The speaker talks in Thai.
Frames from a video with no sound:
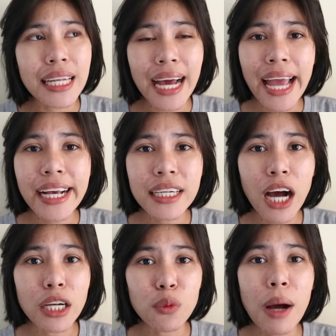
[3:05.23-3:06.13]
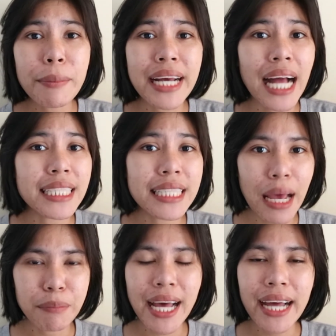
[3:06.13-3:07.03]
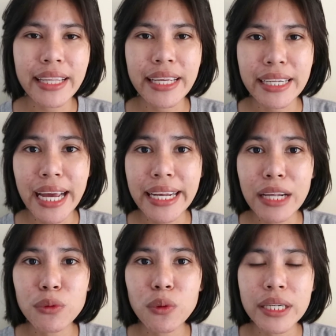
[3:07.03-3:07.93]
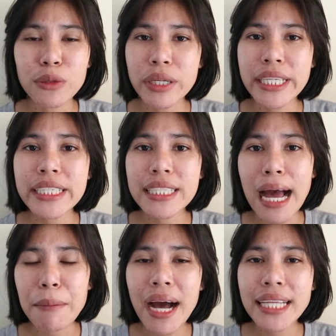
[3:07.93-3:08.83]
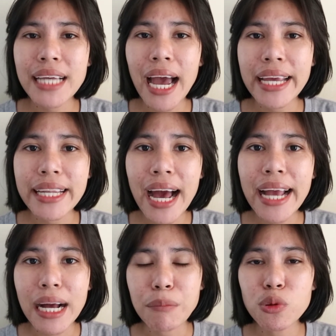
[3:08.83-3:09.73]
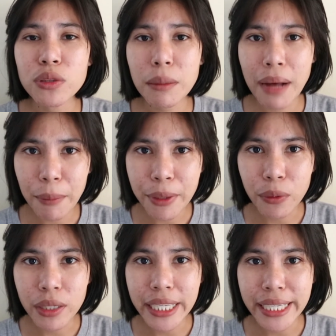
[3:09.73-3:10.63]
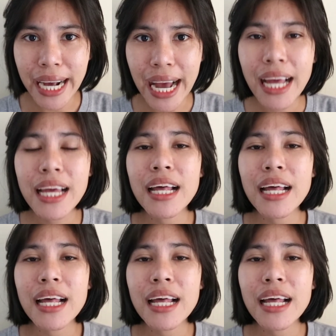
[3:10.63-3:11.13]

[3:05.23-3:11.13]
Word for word: ระคายเคือง หรือว่ามีการแสบหน้าแต่อย่างใดนะทุกคน ตัวนี้สามารถใช้ได้กับทุกสภาพผิวเลยนะคะ